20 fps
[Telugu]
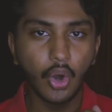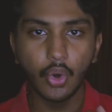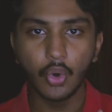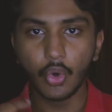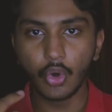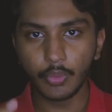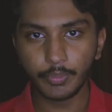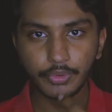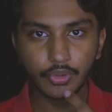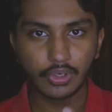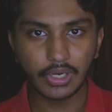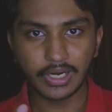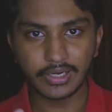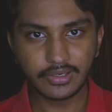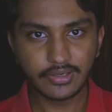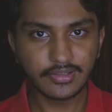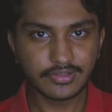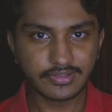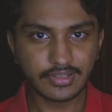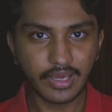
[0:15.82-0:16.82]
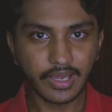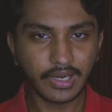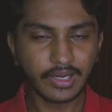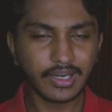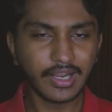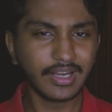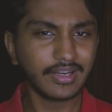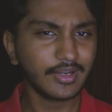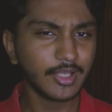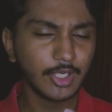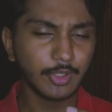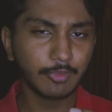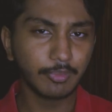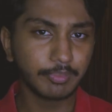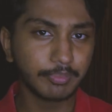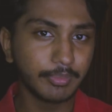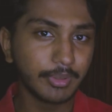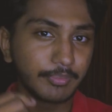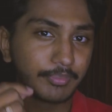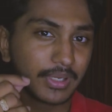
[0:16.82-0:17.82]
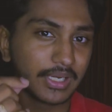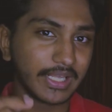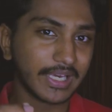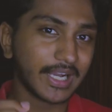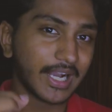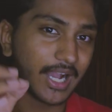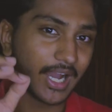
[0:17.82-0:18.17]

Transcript: హోప్ యుల్ అండర్స్టాండ్ అండ్ నేను మిమ్మల్ని